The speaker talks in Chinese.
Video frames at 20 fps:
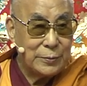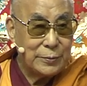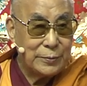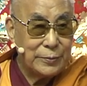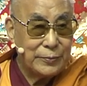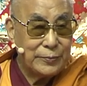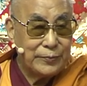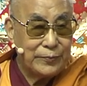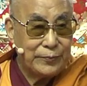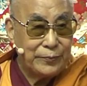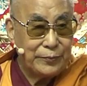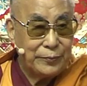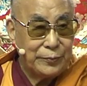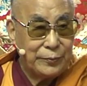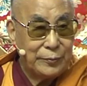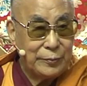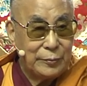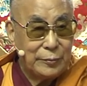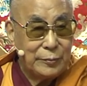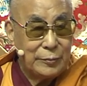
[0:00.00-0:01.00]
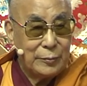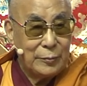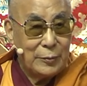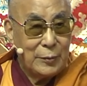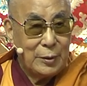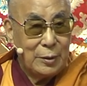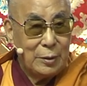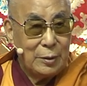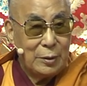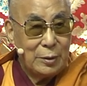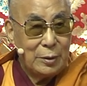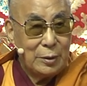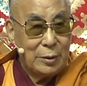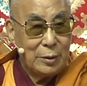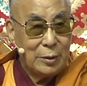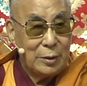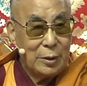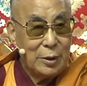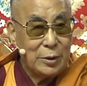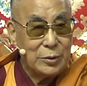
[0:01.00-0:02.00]
那他们应该是要
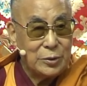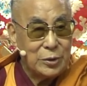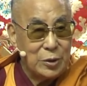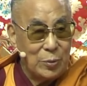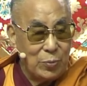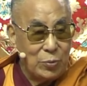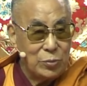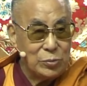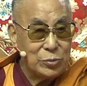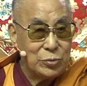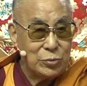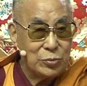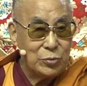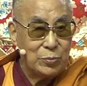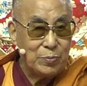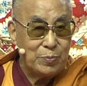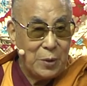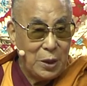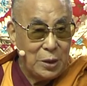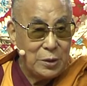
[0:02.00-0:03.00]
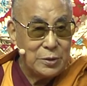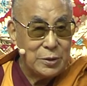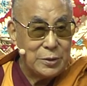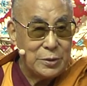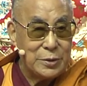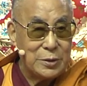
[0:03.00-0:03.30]
相信自己的宗教呢，